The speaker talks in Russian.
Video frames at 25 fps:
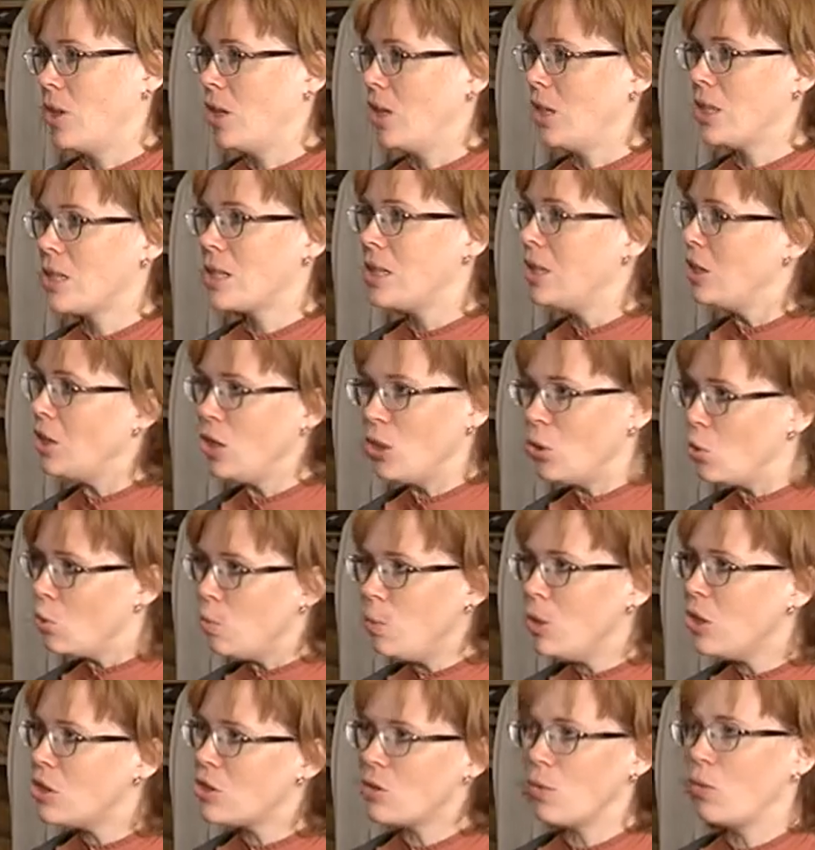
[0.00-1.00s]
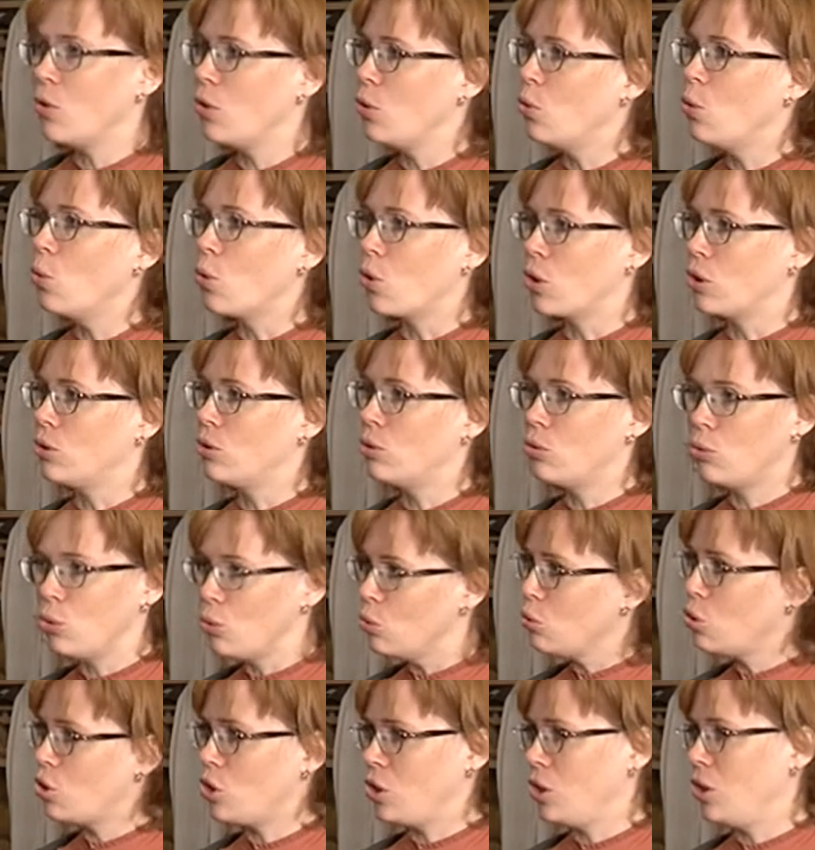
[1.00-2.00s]
Если не любить свой город, то
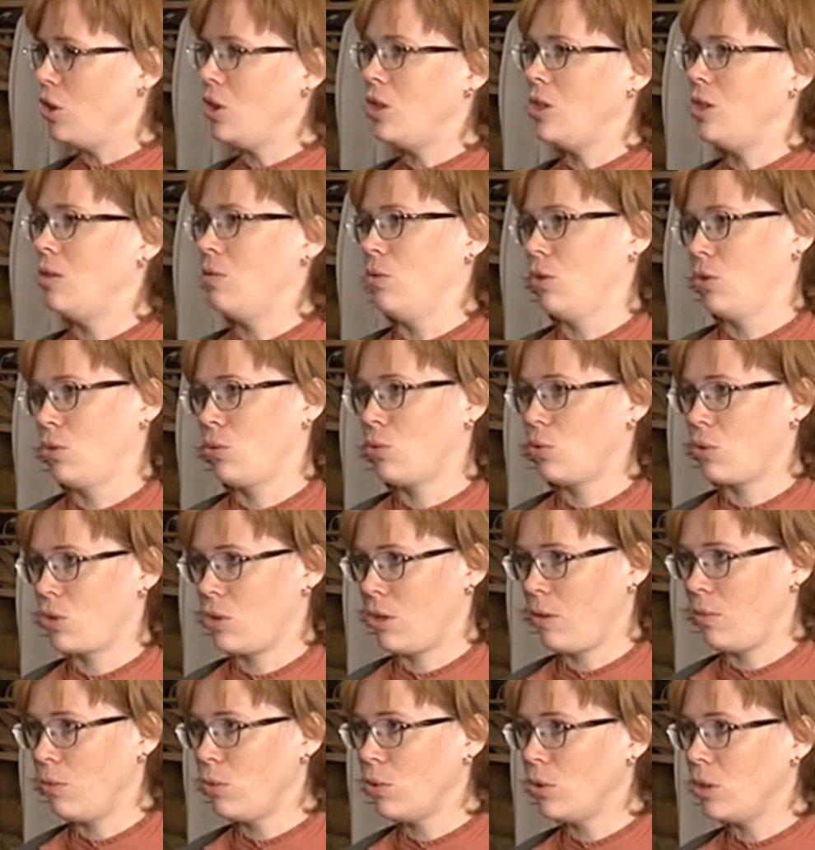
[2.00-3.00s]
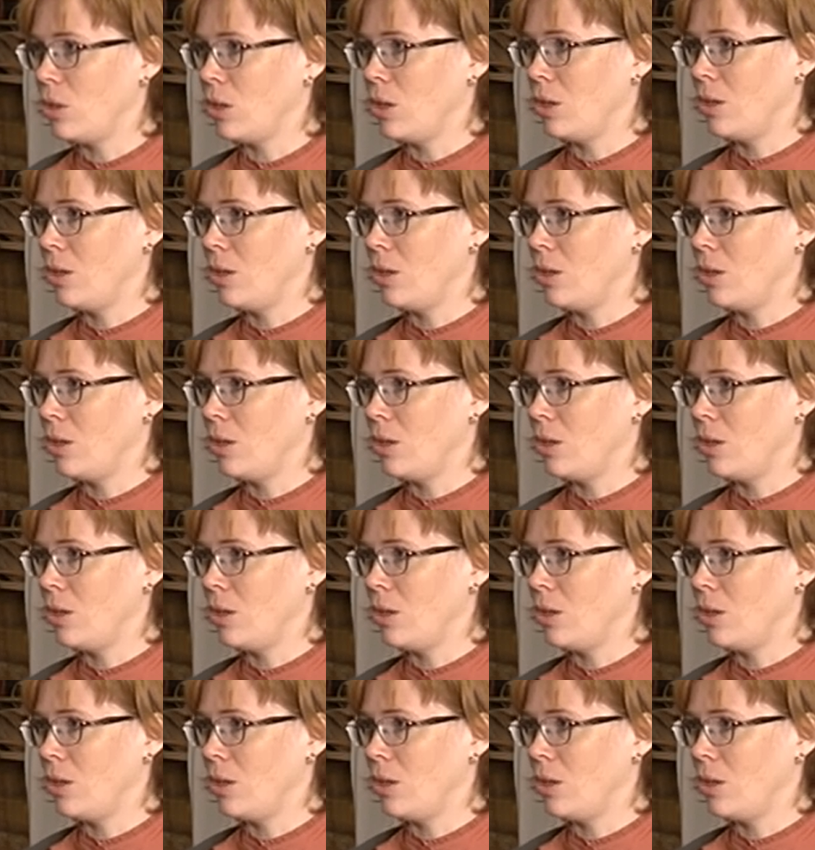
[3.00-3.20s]
лучше не идти в экскурсоводы.